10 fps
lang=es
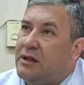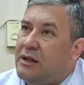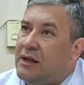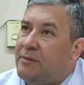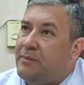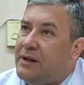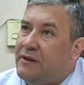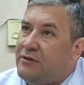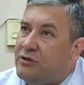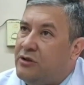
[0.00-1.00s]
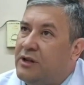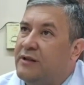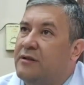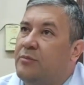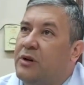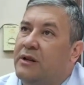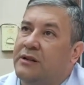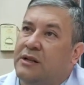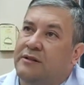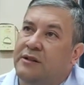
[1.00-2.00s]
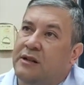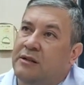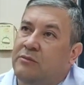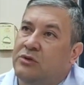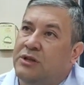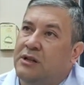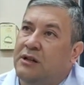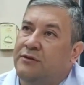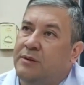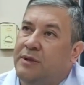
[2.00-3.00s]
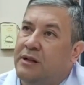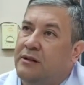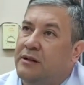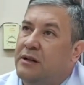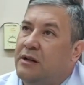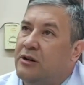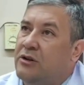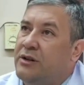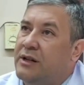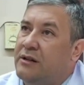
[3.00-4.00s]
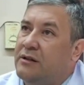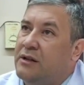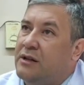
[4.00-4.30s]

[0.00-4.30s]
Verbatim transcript: las prevenciones que se puedan realizar en muchas de las enfermedades crónicas,